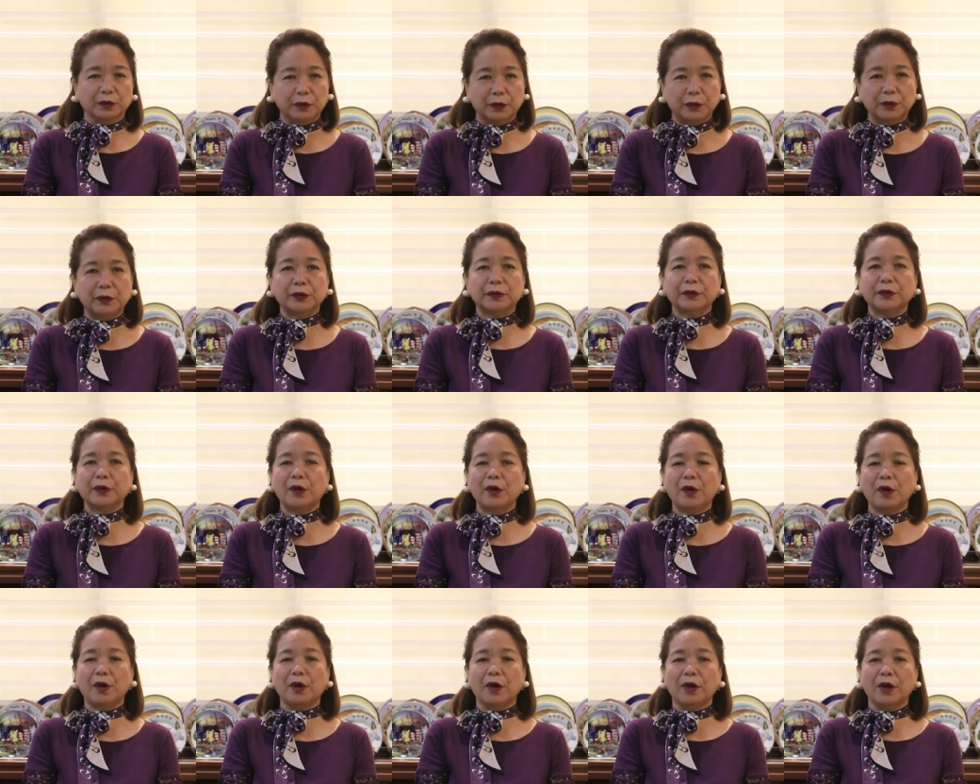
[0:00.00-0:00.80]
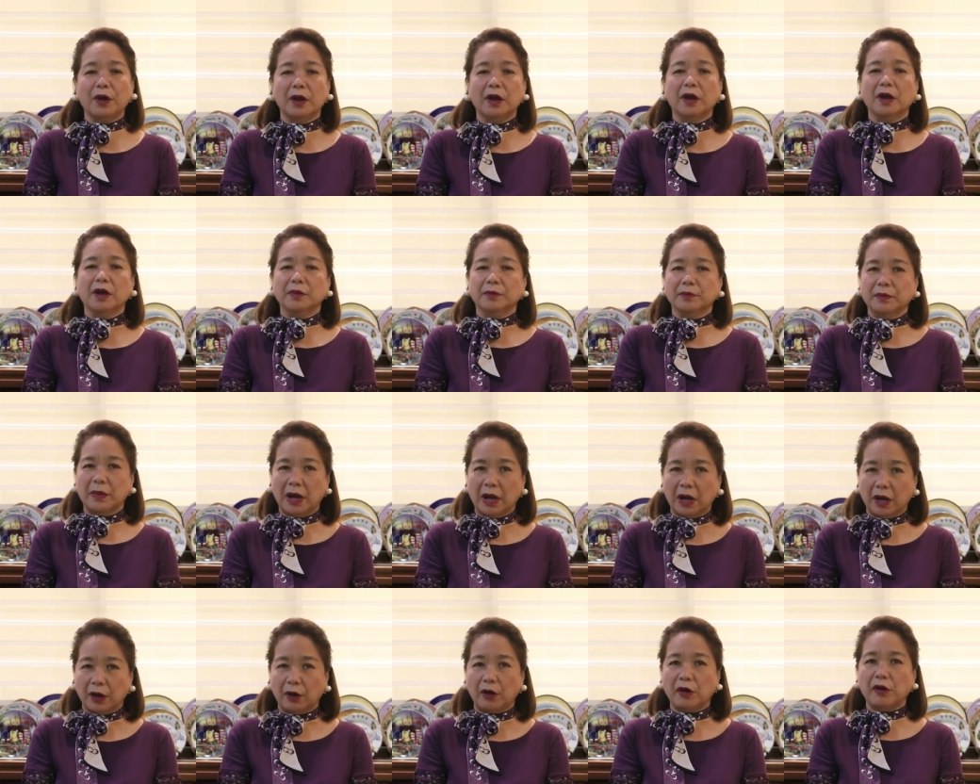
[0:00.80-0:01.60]
guro,
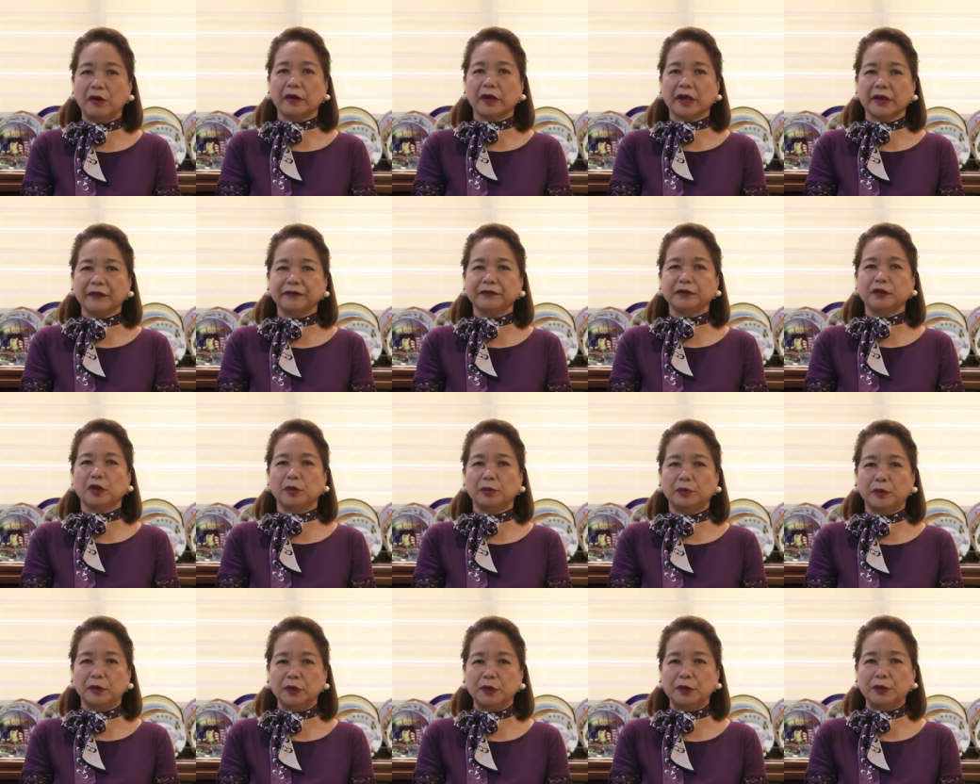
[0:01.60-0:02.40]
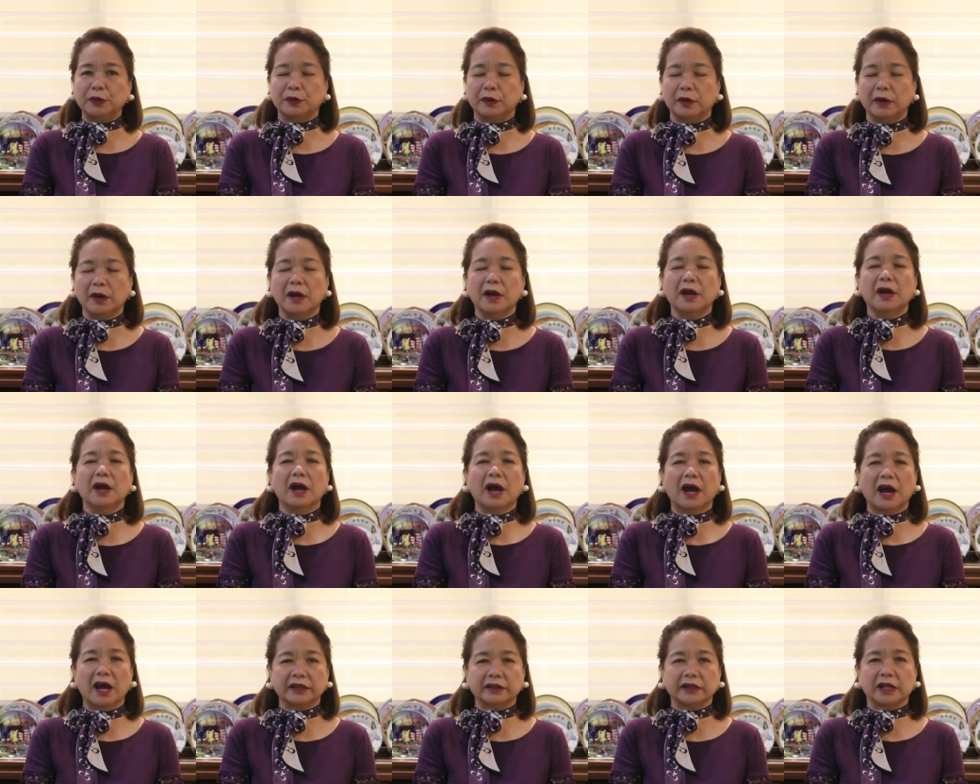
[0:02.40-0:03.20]
mga OFW
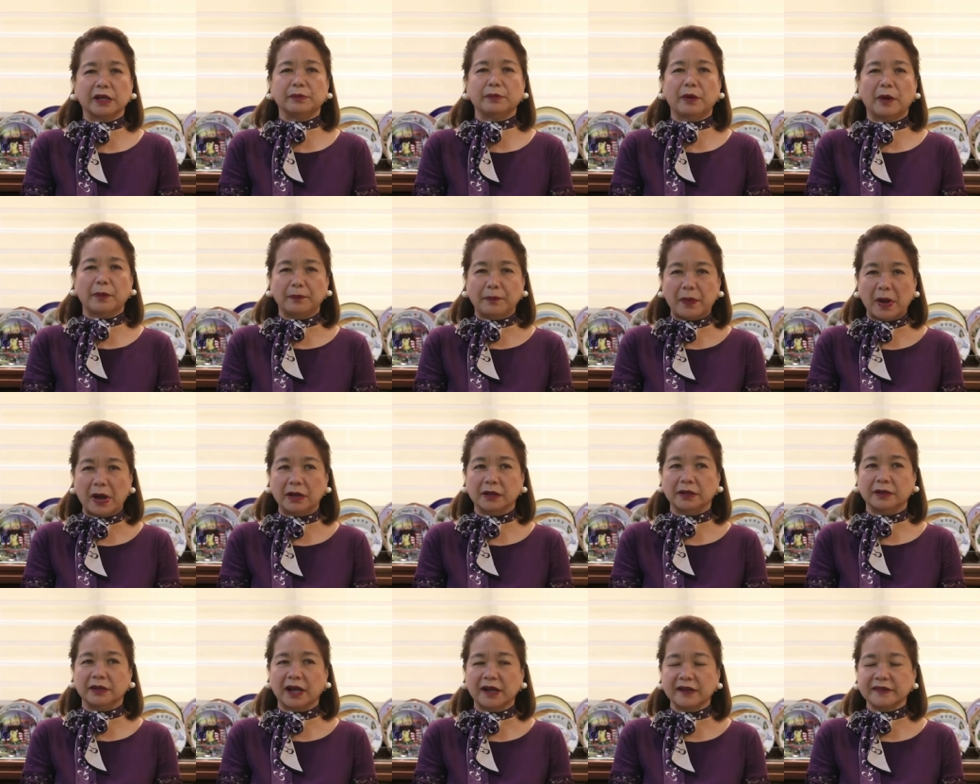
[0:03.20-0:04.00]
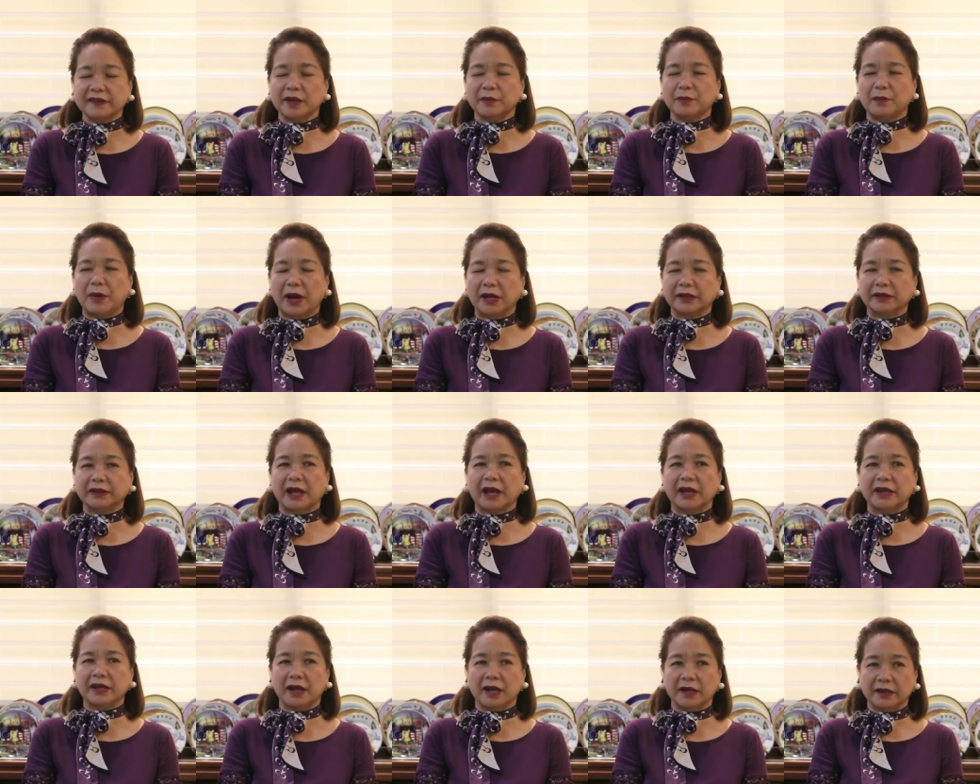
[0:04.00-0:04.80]
at iba pang nasa
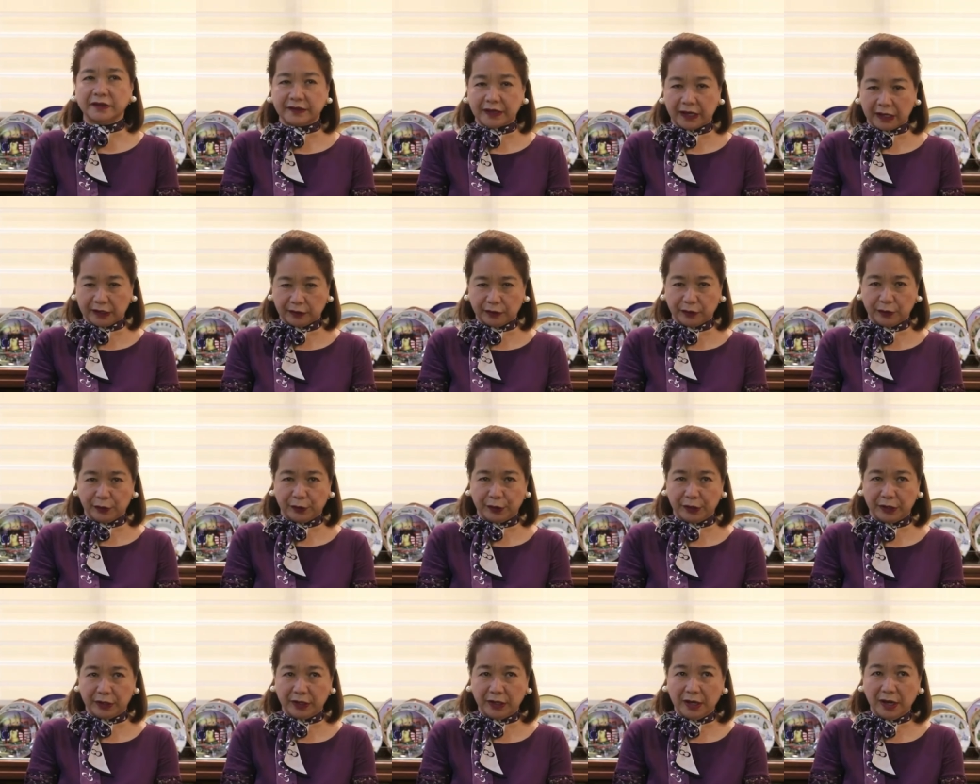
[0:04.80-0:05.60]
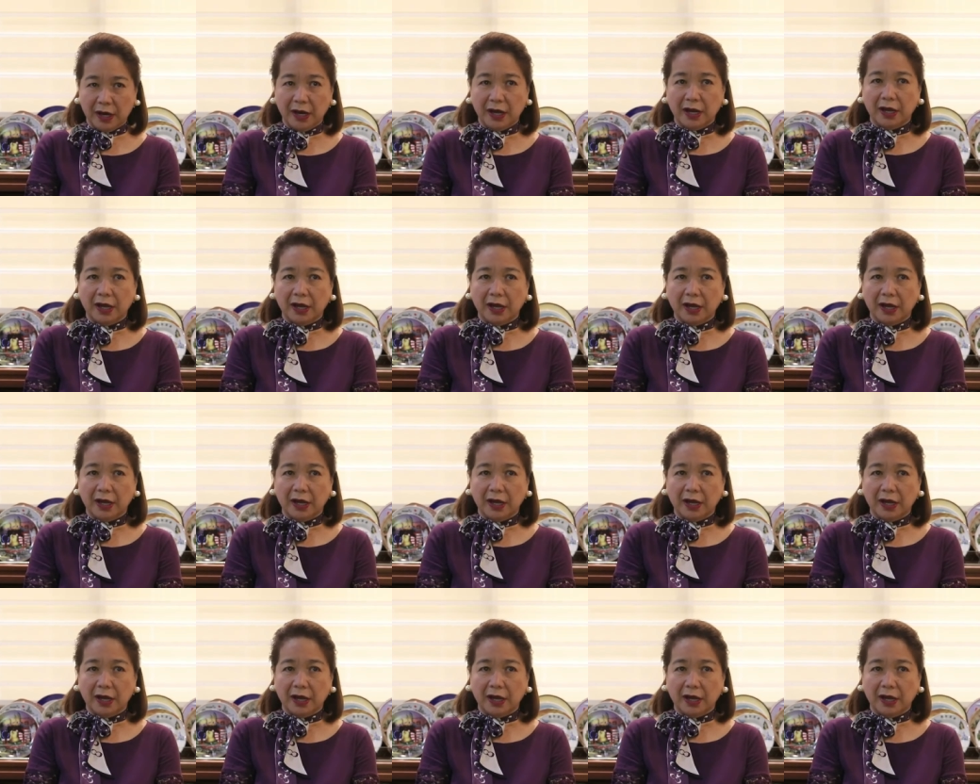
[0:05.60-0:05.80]
batayang sektor.